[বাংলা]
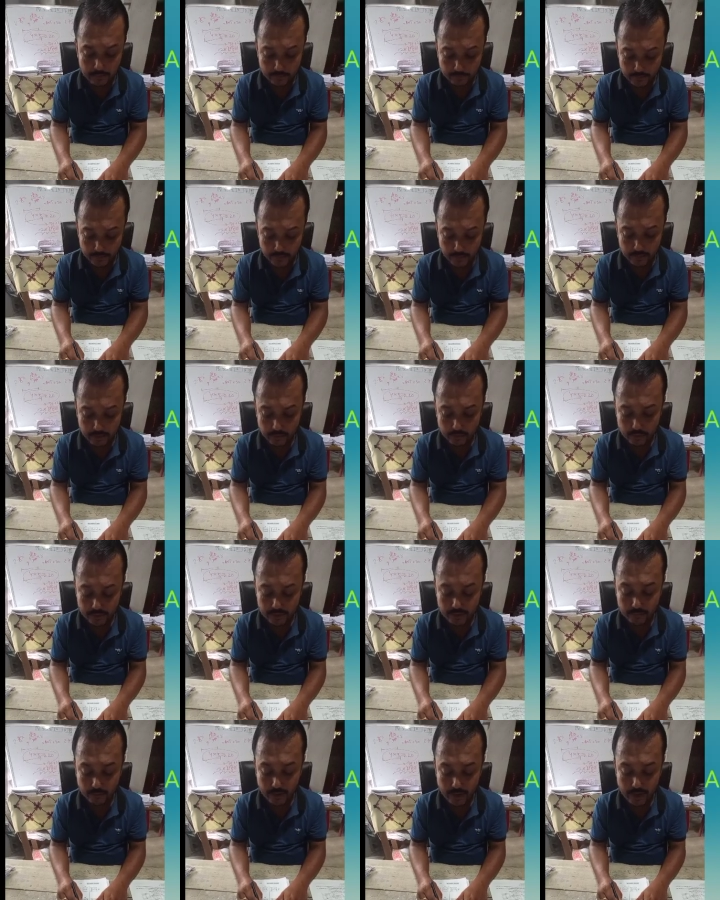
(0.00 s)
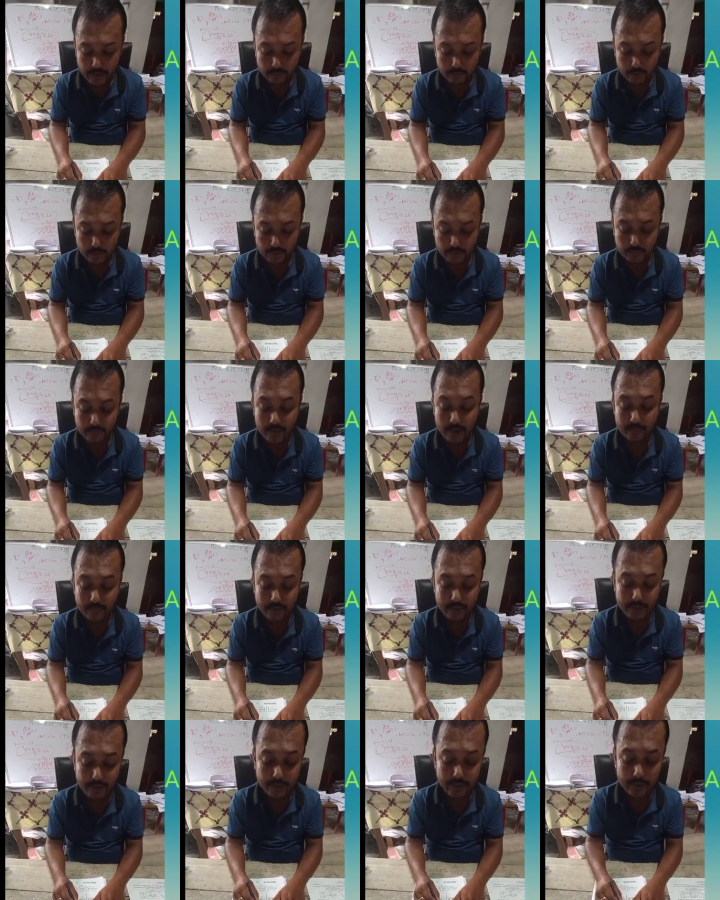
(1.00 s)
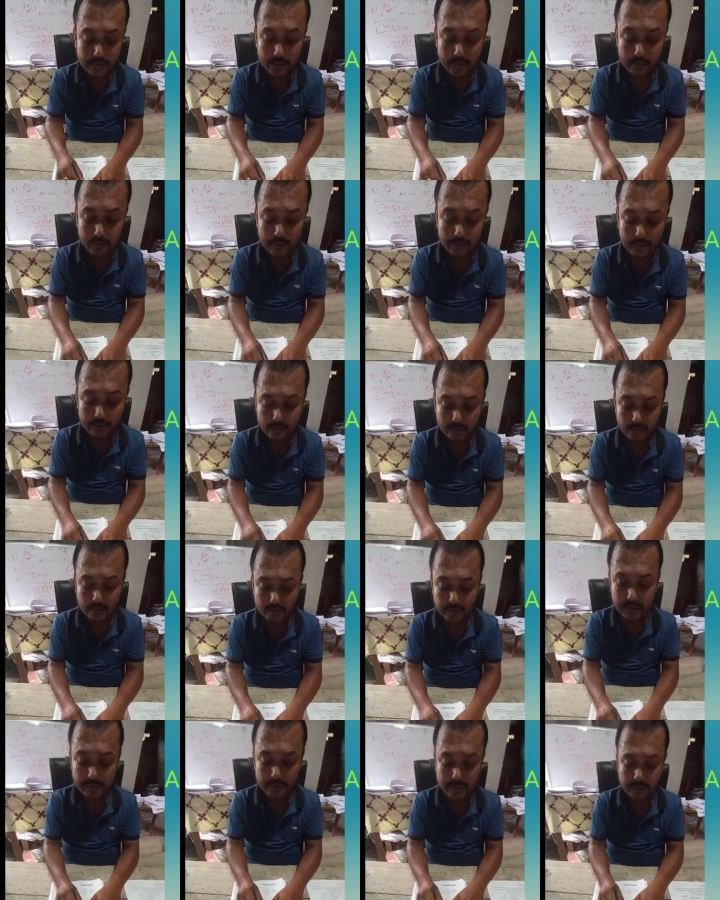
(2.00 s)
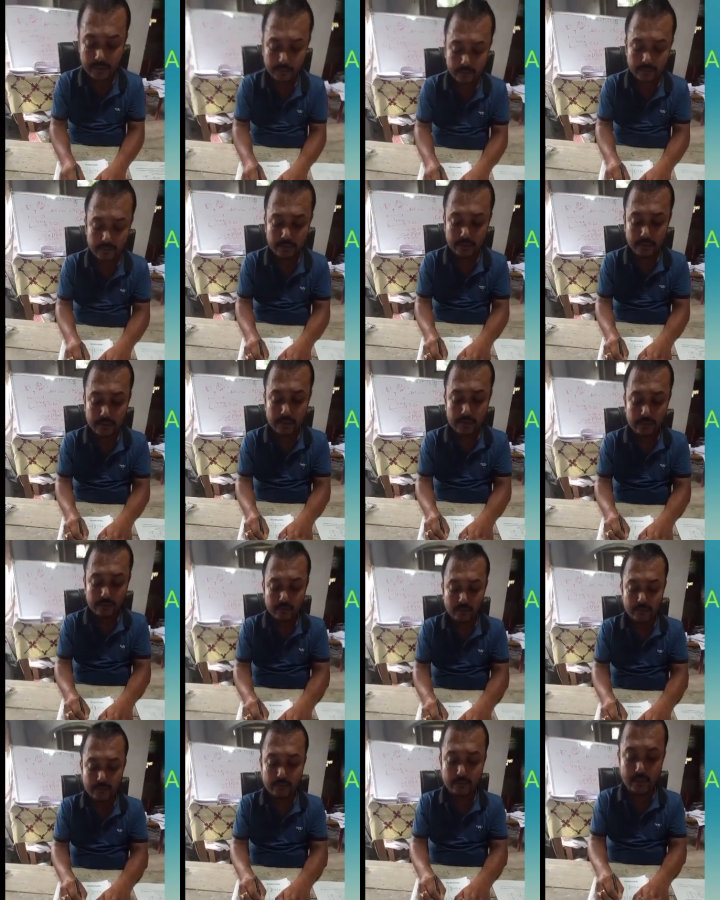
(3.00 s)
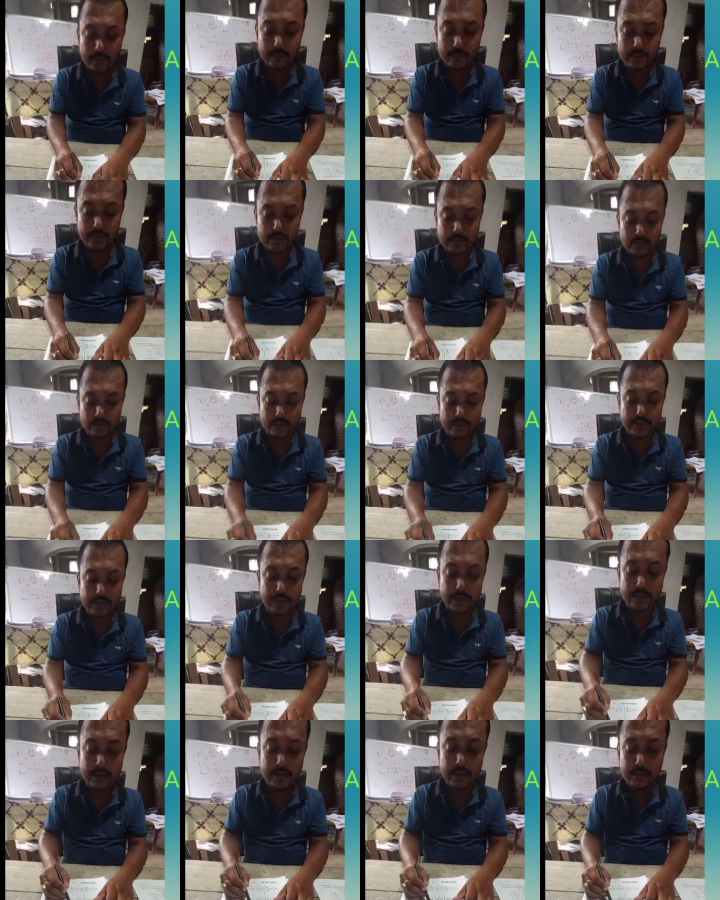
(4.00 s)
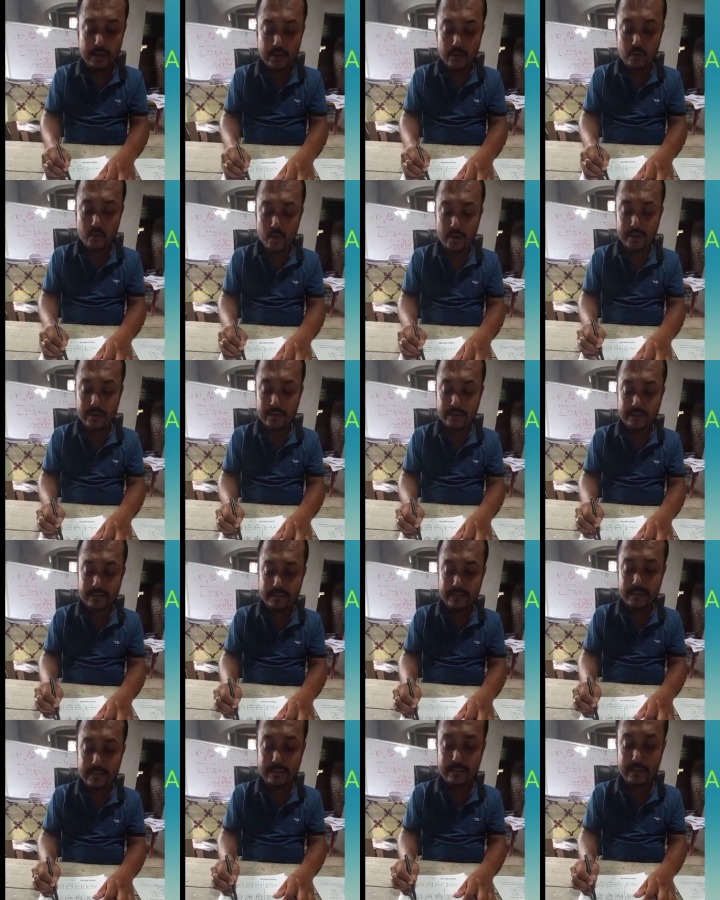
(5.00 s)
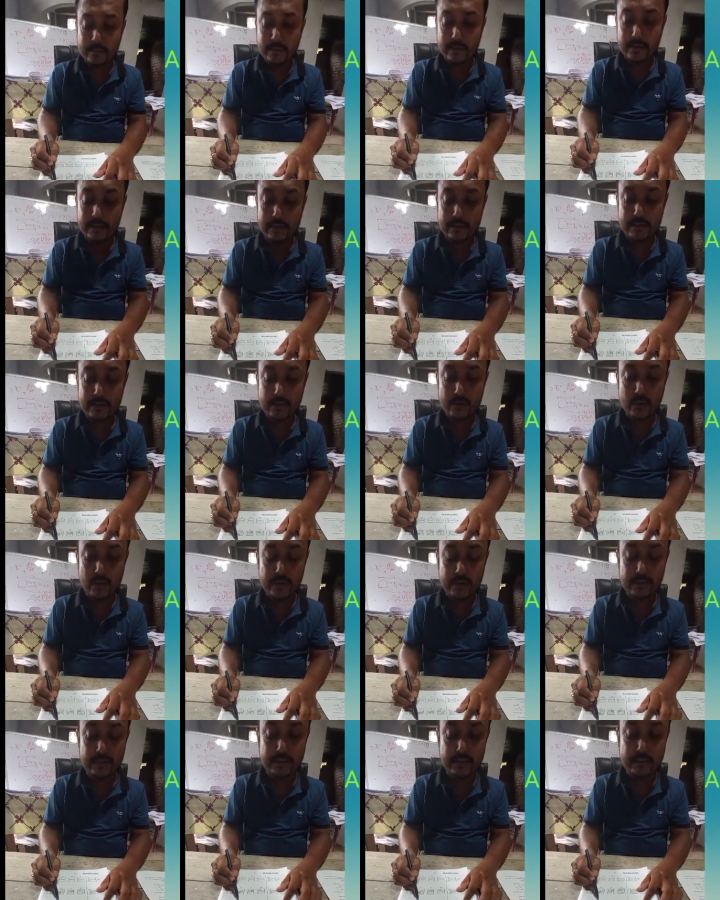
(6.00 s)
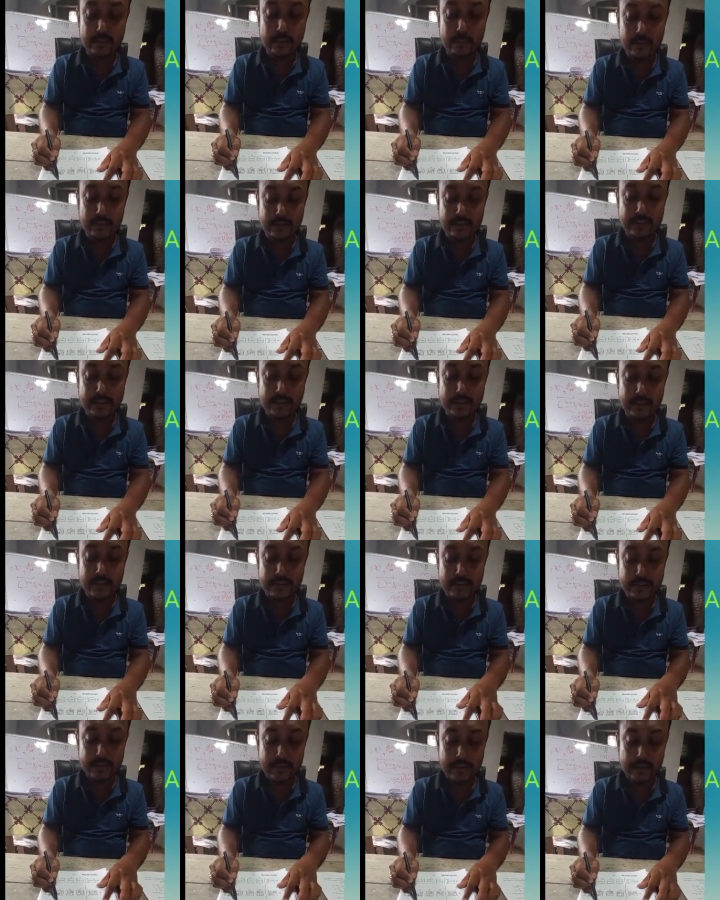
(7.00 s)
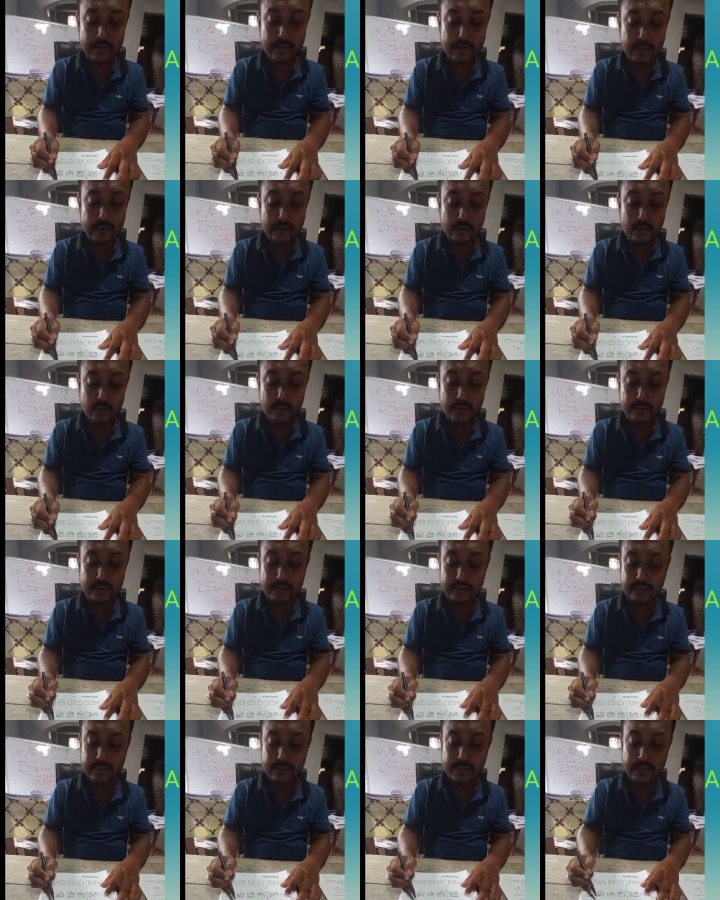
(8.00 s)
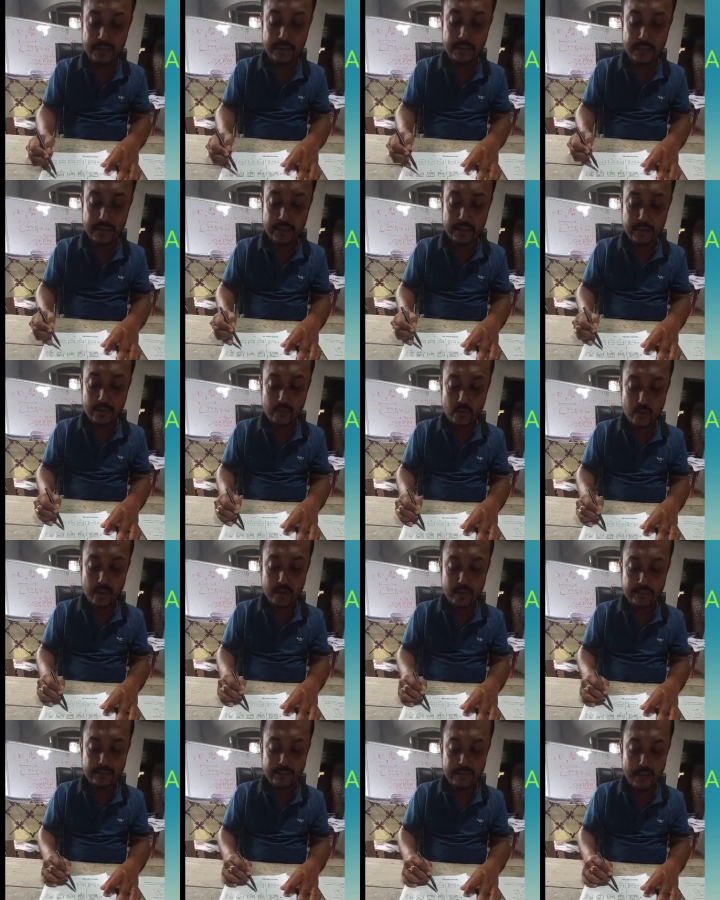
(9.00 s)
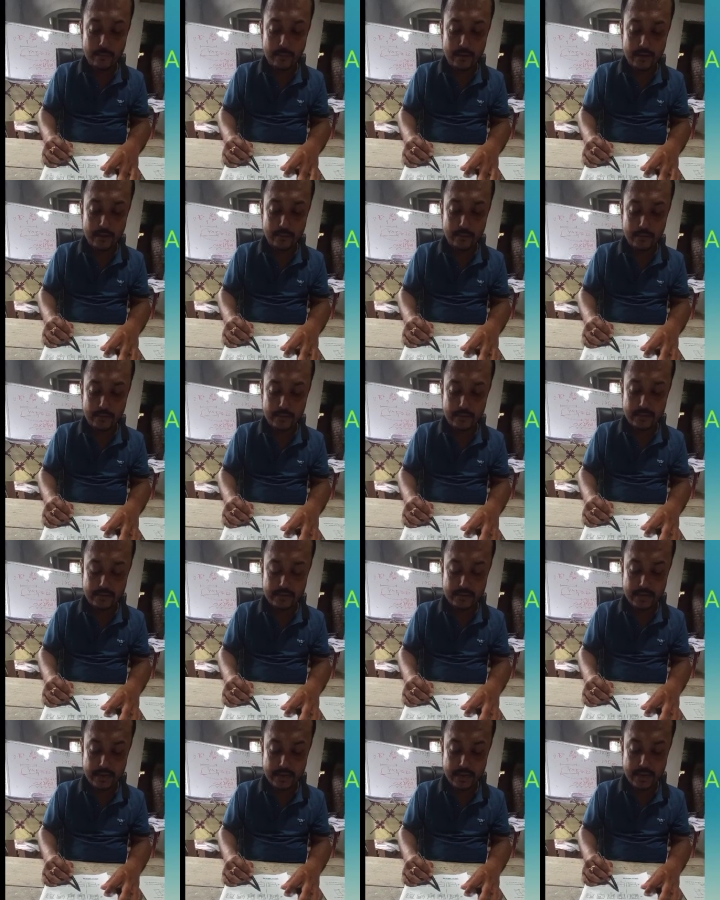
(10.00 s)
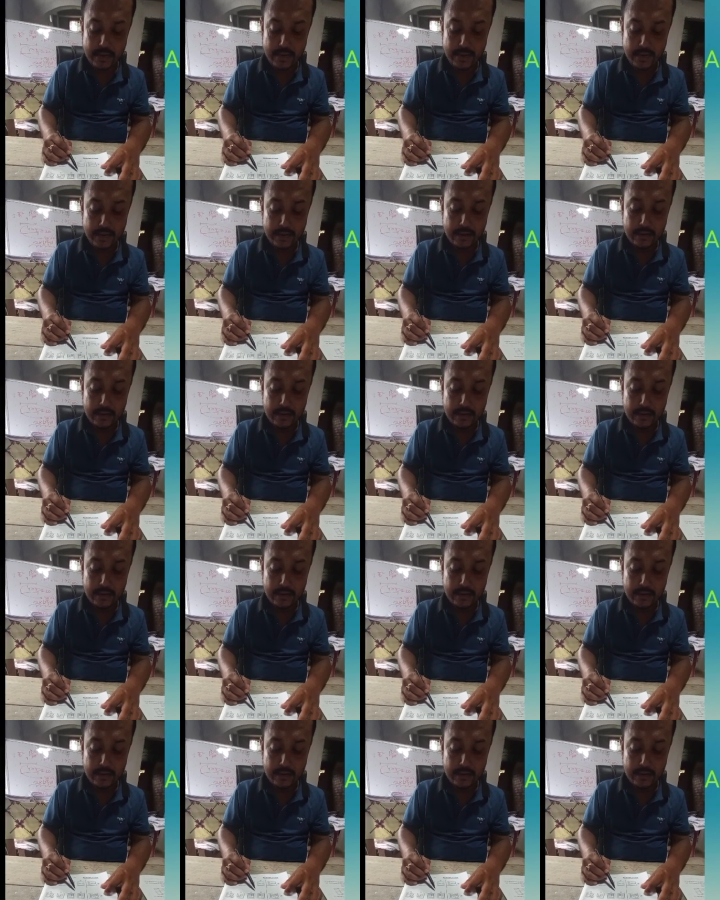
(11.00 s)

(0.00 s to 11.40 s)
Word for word: মিররের টোয়েন্টি ফাইভ টোয়েন্টি ফাইভ এ কারণ এখানে যদি দেখি আমি টোয়েন্টি ফাইভ কি আসলো এ টোয়েন্টি সিক্স আমার কি আসে টোয়েন্টি সিক্স আমার সি আসে টোয়েন্টি সিক্স সি টোয়েন্টি সেভেন আমার কি আসে এ